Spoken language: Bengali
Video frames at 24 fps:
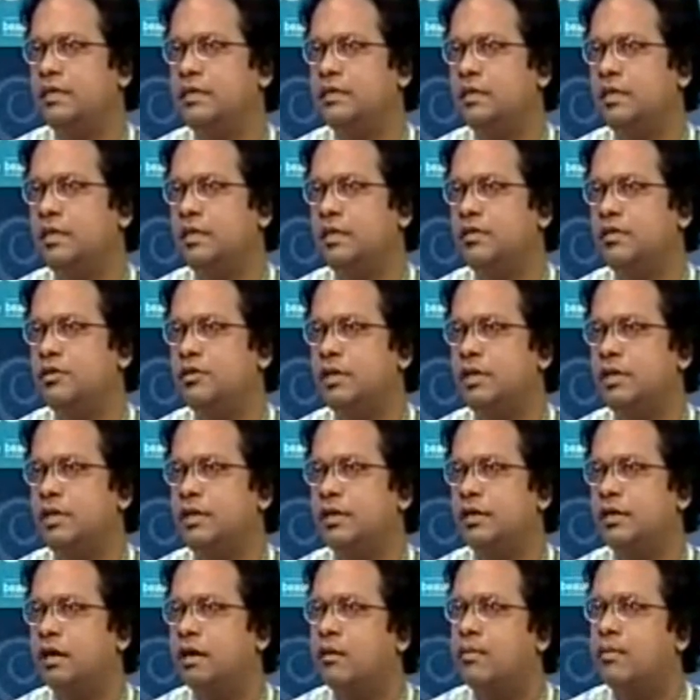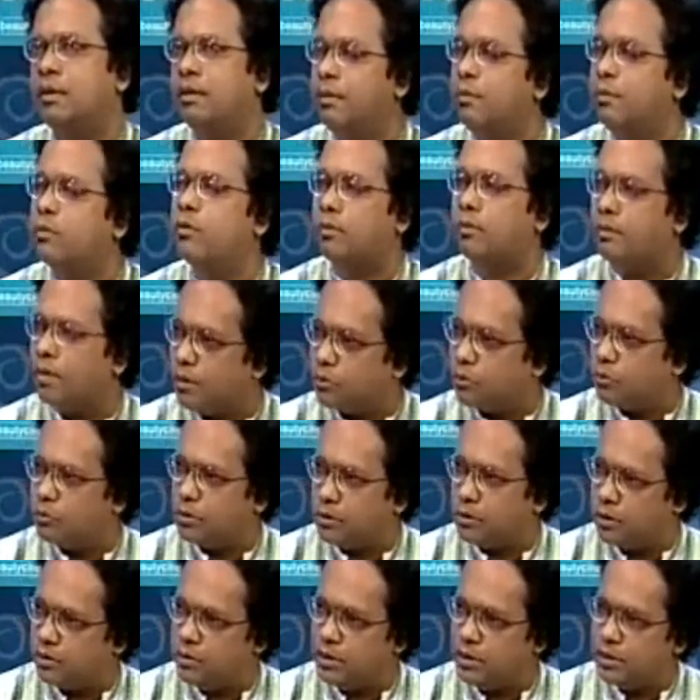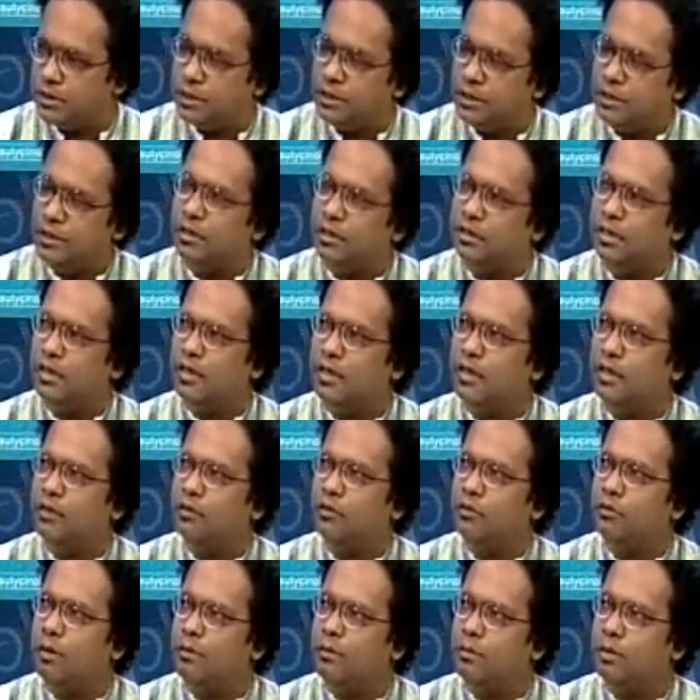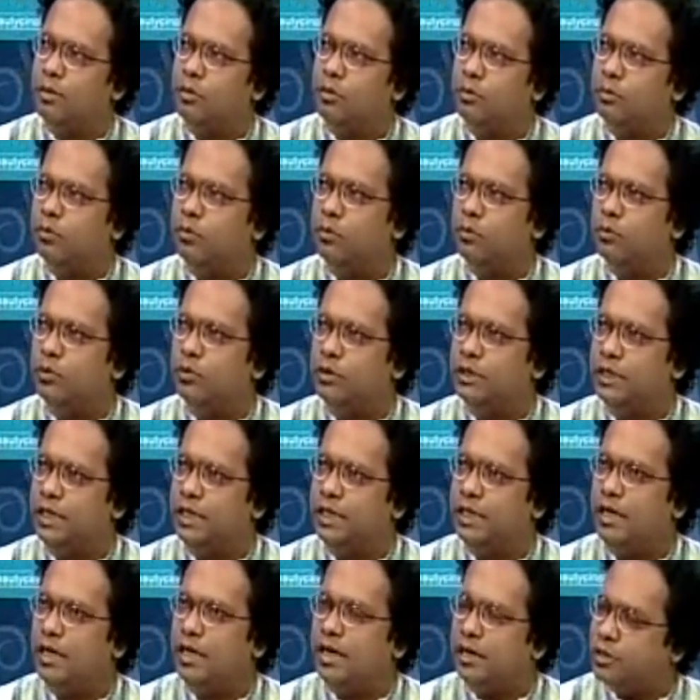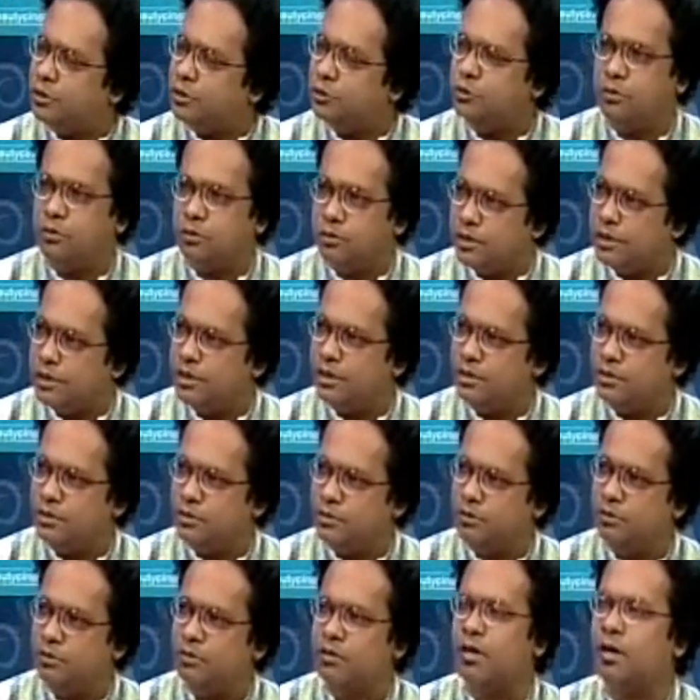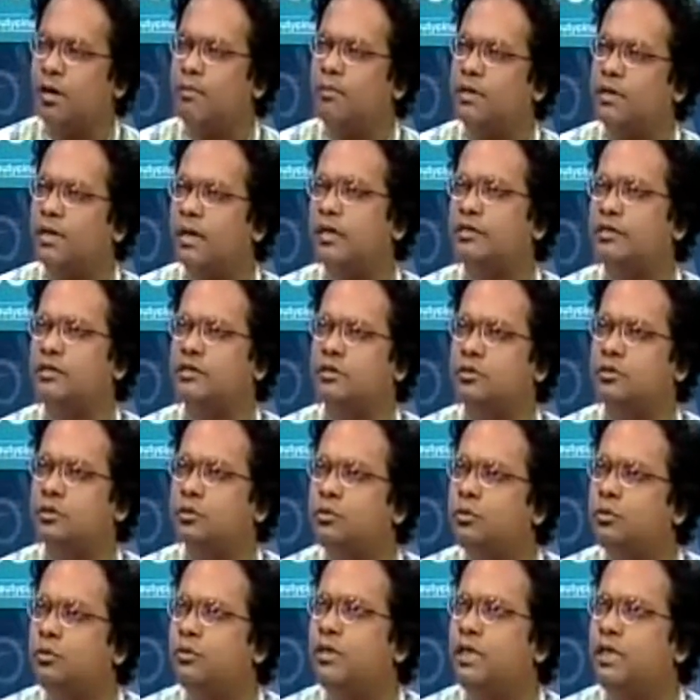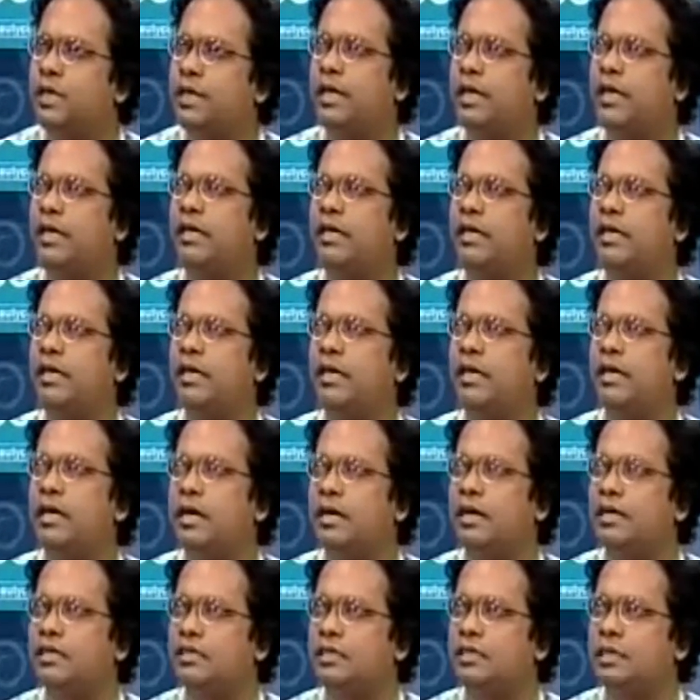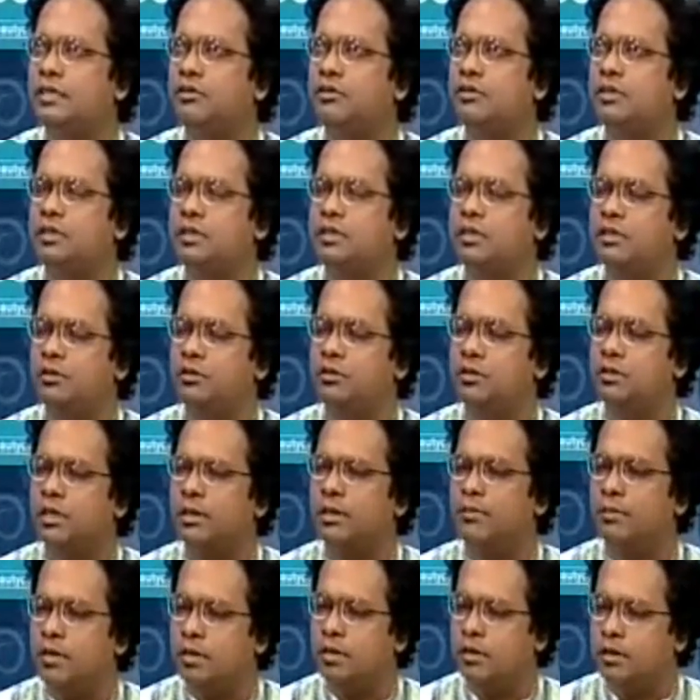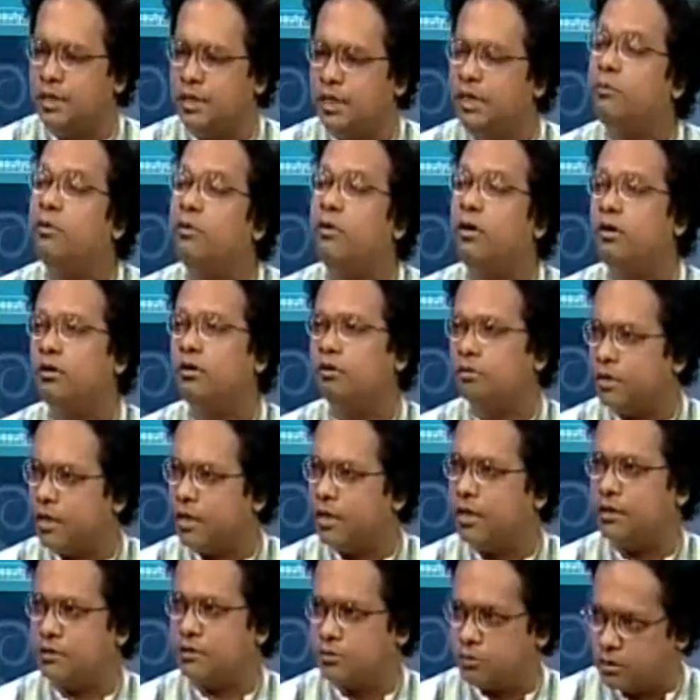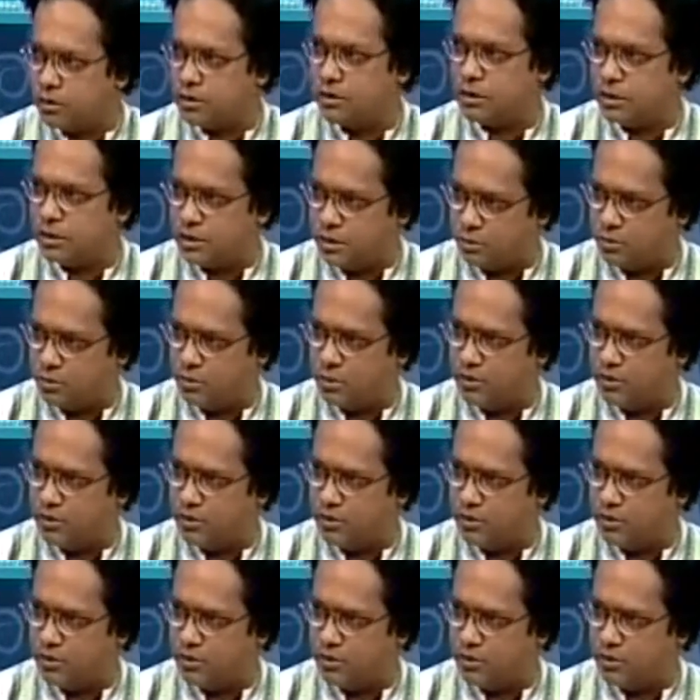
চ্যালেঞ্জটা আসলে নানাভাবে মোকাবেলা করতে হয়েছে কিন্তু আমরা খুব গুছিয়ে নিয়ে কাজ শুরু করেছি তো আমরা কাজ শুরু থেকেই কাজটা আসলে ছিল হচ্ছে আমরা টিম ওয়ার্ক করে কাজ করার